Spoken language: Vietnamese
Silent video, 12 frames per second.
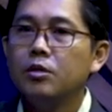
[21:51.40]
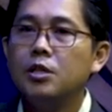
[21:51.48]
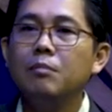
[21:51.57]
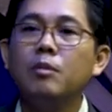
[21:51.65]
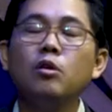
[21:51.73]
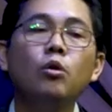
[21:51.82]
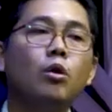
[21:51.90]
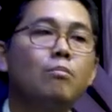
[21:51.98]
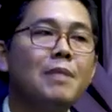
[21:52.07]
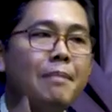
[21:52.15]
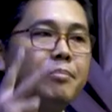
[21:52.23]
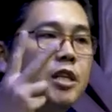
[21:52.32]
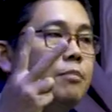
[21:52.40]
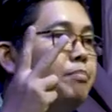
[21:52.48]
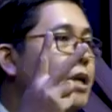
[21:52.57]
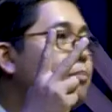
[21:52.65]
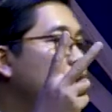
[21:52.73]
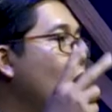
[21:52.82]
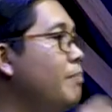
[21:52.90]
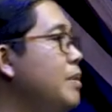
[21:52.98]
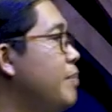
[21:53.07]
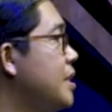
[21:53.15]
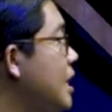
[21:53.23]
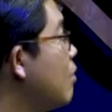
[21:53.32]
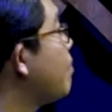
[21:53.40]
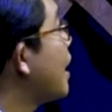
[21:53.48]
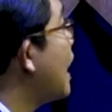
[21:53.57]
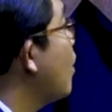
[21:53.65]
Chia mà nụ lộm đạp tí pi bà tòa pi bà chào phá